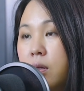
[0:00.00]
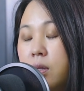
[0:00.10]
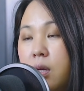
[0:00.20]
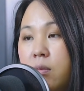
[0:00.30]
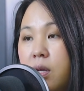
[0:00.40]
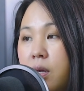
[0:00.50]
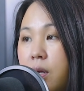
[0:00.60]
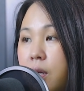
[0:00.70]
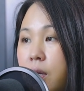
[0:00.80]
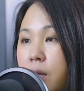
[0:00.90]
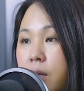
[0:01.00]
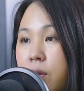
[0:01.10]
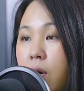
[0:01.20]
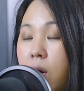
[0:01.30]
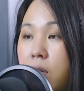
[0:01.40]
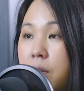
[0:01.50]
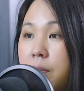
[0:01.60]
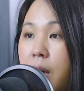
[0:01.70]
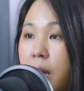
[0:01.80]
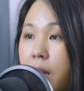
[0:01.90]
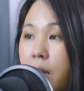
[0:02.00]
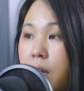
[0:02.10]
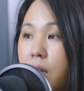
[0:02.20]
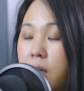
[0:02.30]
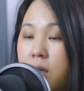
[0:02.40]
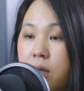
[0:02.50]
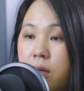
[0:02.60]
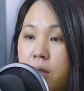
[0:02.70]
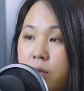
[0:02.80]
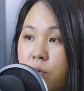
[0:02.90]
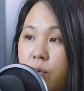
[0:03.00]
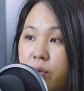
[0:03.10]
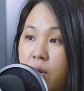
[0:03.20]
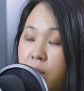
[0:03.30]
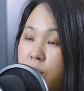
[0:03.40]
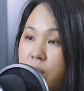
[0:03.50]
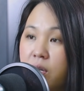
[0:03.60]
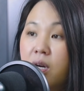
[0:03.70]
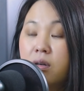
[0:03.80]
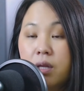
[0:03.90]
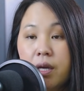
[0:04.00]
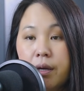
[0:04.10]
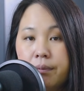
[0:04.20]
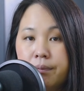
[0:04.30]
对面 nhỏ đó mà luôn ngồi cho không giờ đâu thì